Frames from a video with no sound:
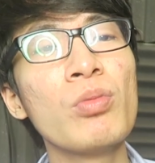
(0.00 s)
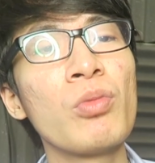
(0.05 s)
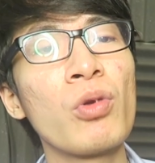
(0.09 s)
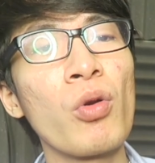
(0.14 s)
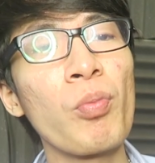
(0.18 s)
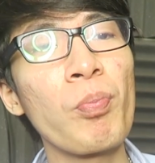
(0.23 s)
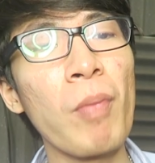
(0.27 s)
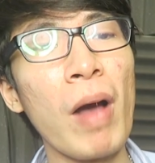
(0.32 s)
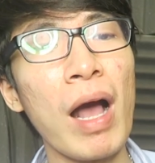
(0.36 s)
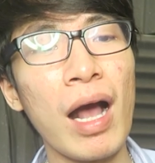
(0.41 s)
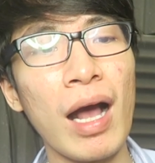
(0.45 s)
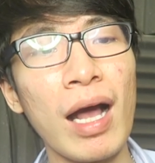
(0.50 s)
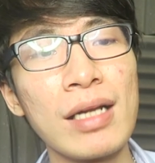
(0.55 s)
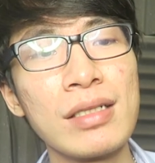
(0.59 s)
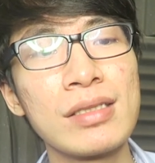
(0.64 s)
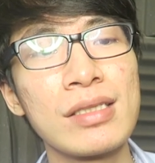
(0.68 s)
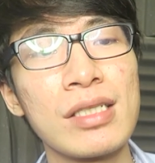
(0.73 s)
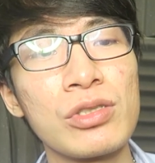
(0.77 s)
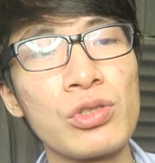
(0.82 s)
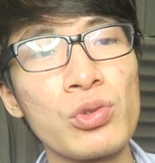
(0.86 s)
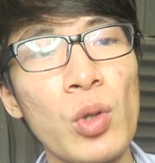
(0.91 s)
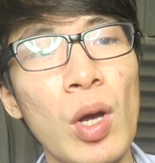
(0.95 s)
merupakan
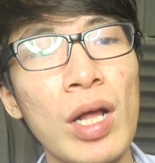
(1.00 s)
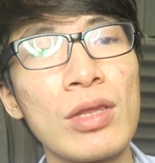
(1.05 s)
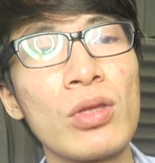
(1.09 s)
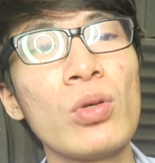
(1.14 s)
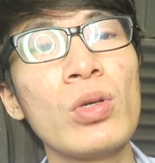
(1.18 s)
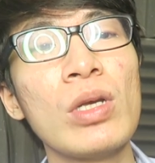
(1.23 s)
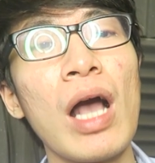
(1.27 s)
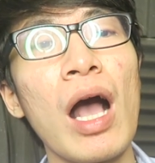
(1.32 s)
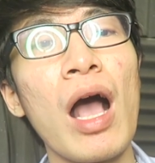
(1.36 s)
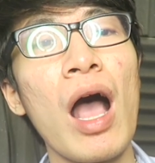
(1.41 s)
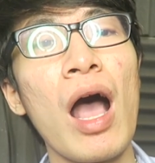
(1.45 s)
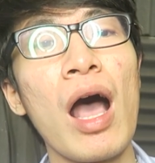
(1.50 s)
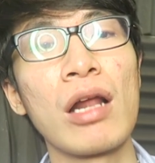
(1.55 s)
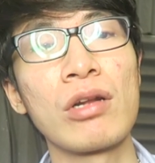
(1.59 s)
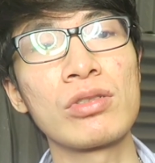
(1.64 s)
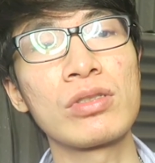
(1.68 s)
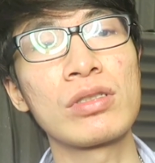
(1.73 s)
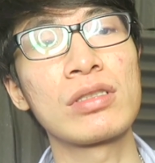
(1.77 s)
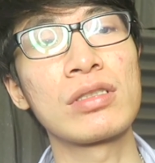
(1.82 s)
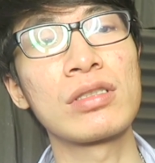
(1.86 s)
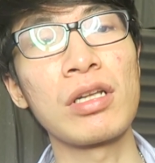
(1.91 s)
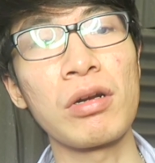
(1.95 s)
sesuatu yang
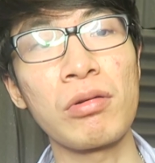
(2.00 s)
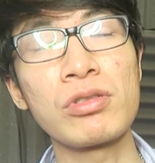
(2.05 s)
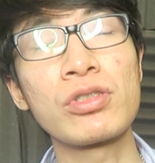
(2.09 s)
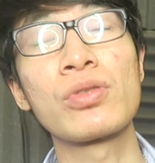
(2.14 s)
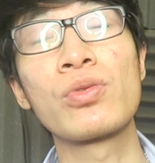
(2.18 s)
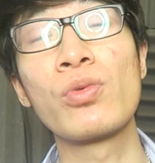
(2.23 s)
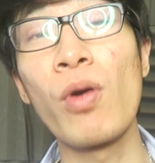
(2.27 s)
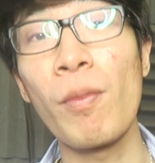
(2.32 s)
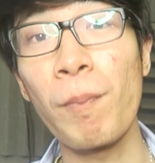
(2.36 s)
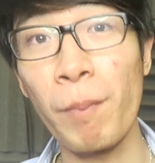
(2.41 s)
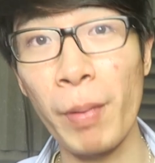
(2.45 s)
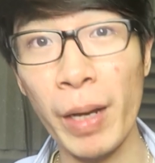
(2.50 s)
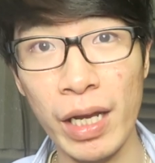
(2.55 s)
harus terus gue